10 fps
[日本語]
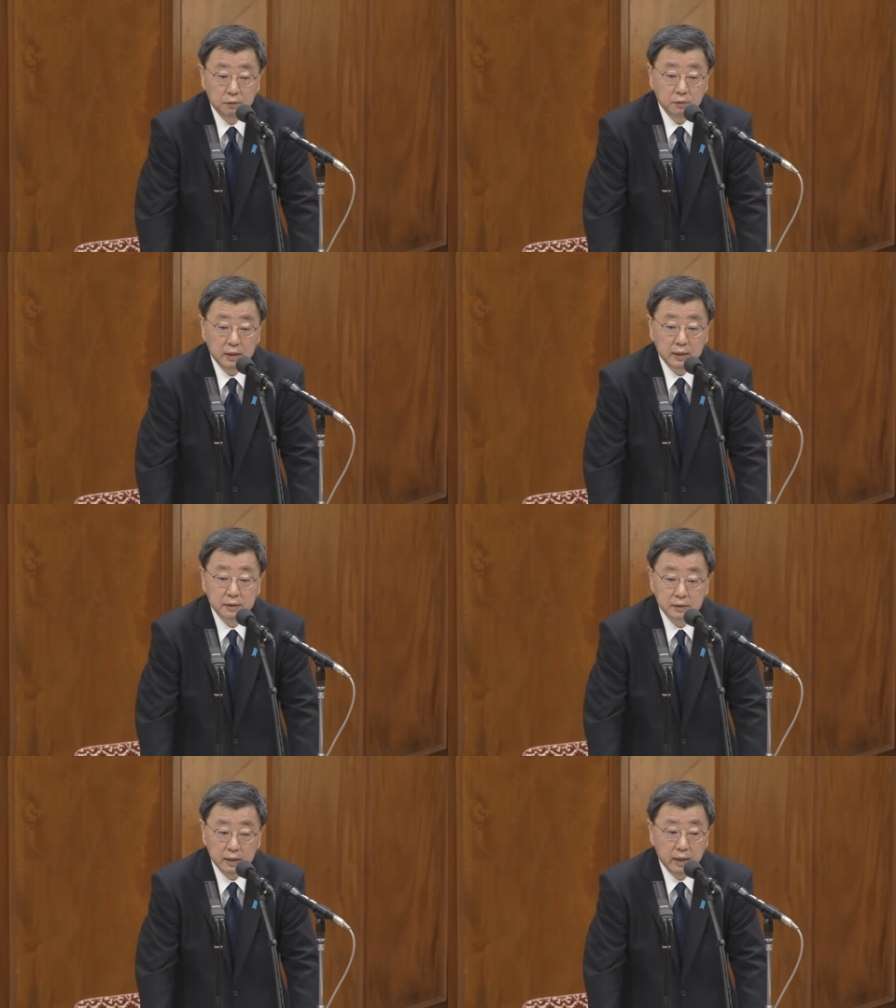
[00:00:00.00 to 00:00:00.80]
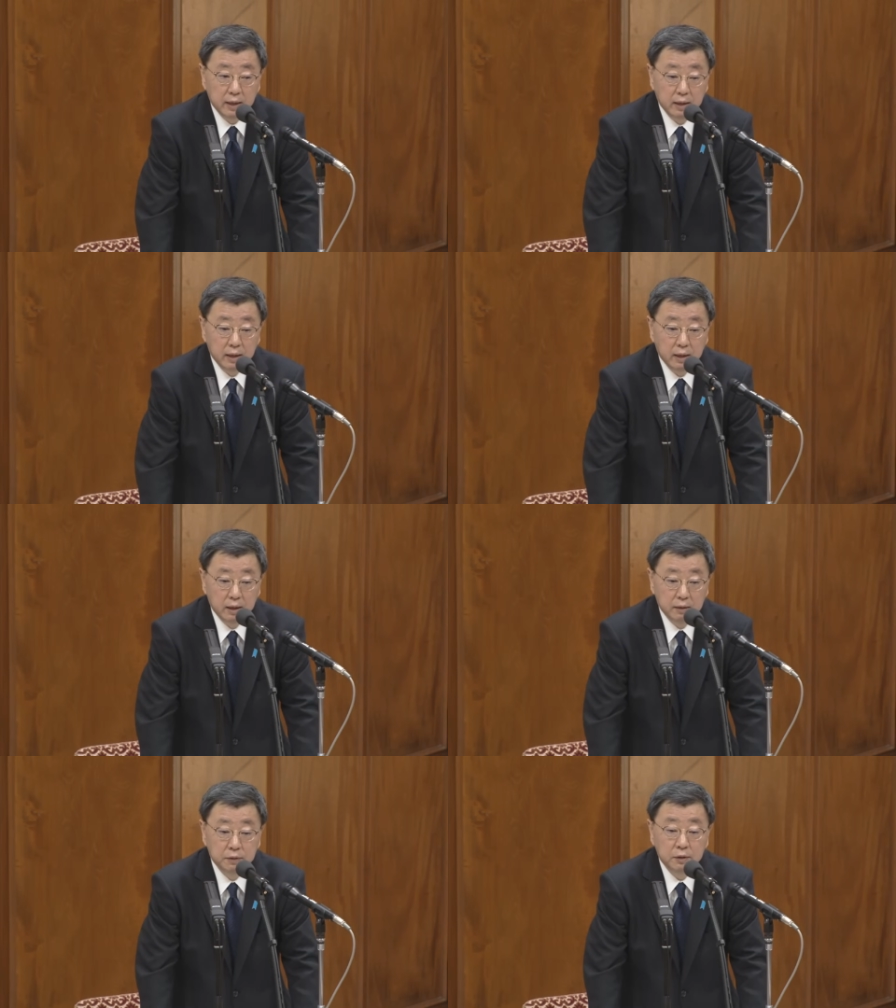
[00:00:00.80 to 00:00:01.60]
えその請求書にのっ
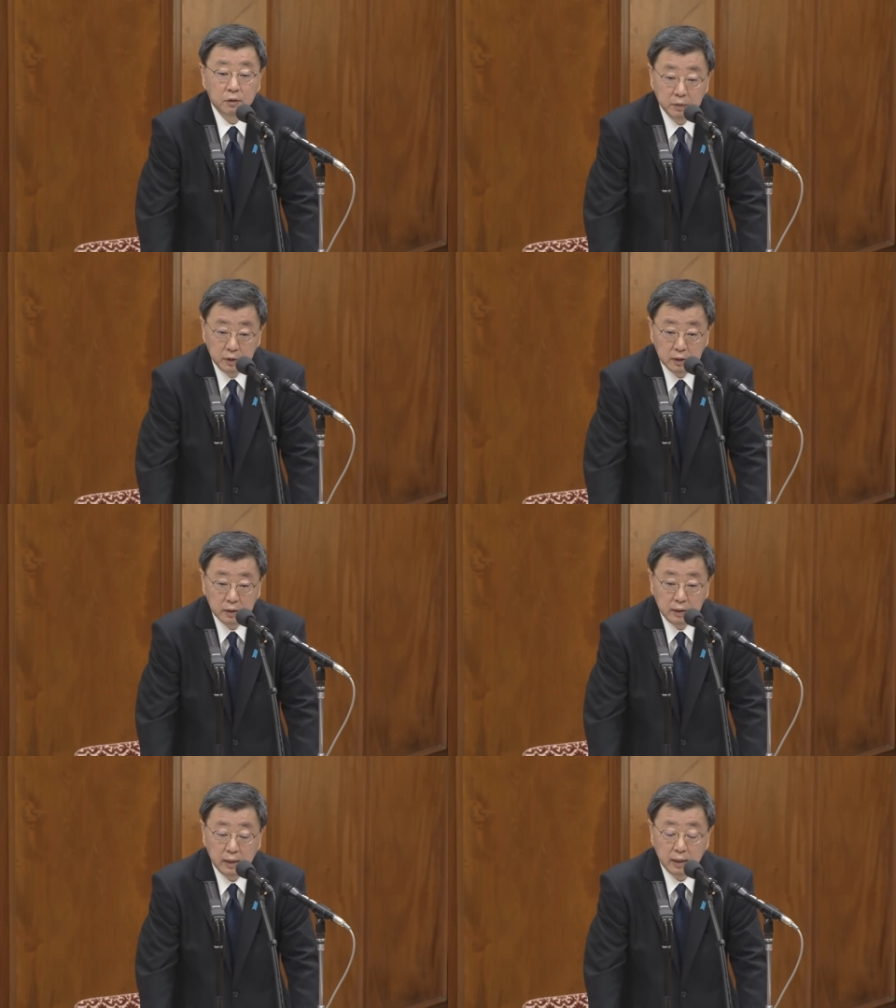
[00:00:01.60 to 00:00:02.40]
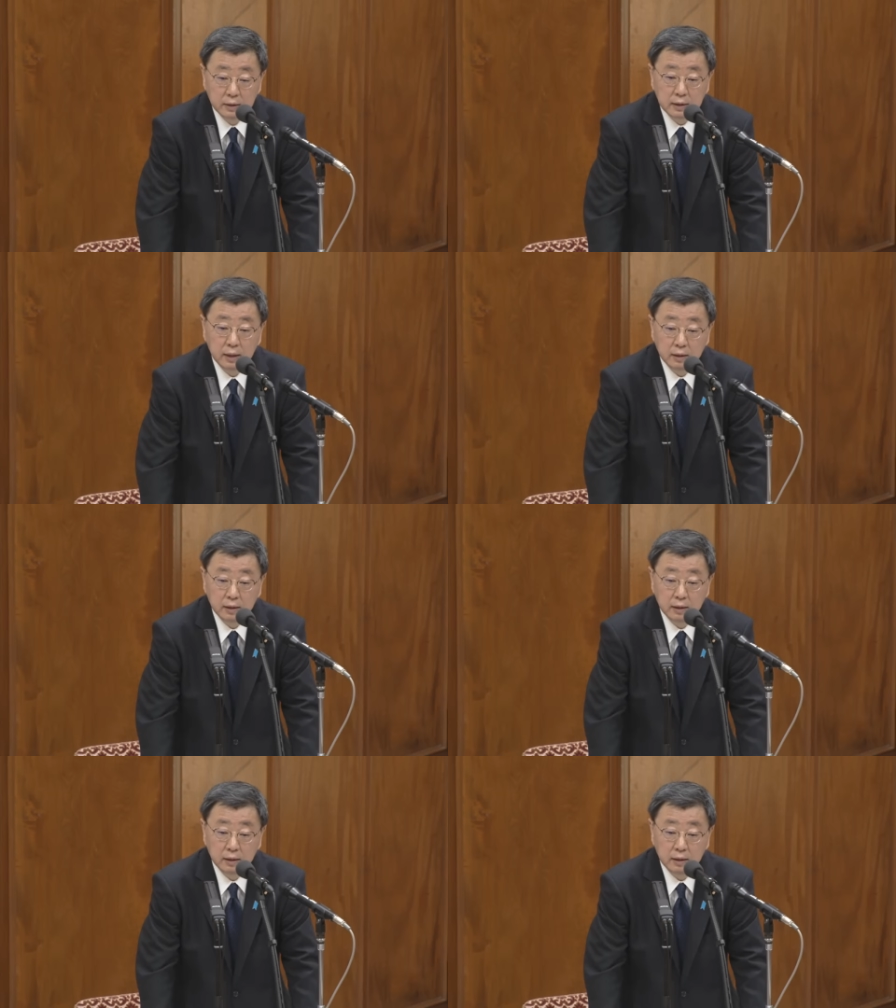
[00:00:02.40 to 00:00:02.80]
とってですね、えー、